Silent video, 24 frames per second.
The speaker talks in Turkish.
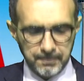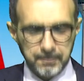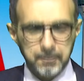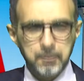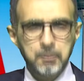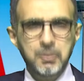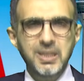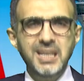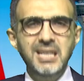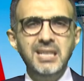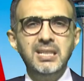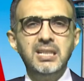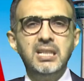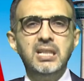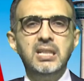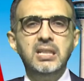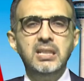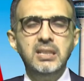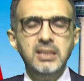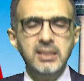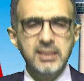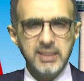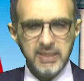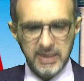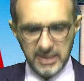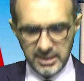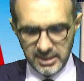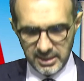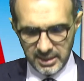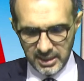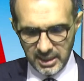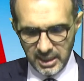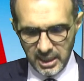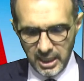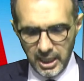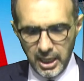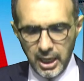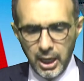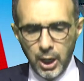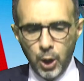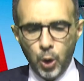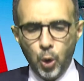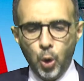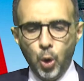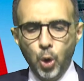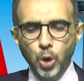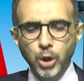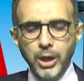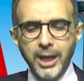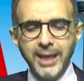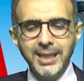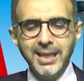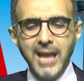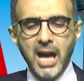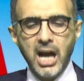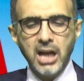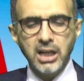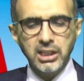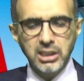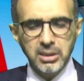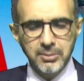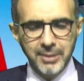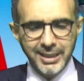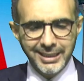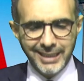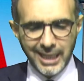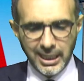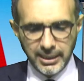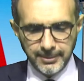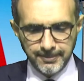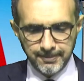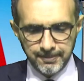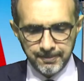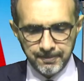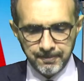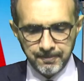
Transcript: bir hırsız ona yardım eden